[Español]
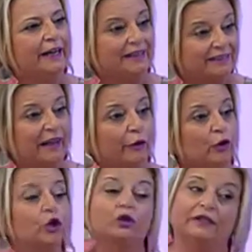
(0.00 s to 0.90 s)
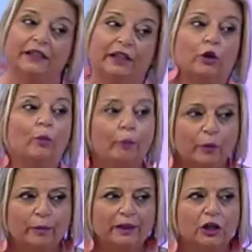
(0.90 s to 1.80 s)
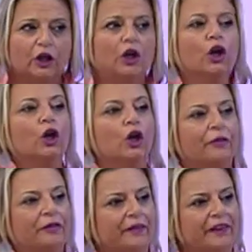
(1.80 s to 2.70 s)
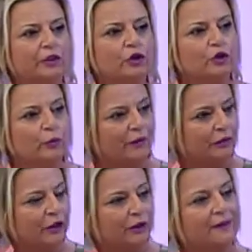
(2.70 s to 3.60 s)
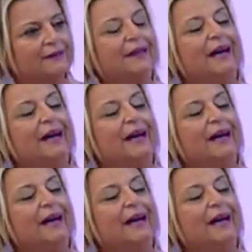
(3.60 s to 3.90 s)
gastado con dinero público concediendo subvenciones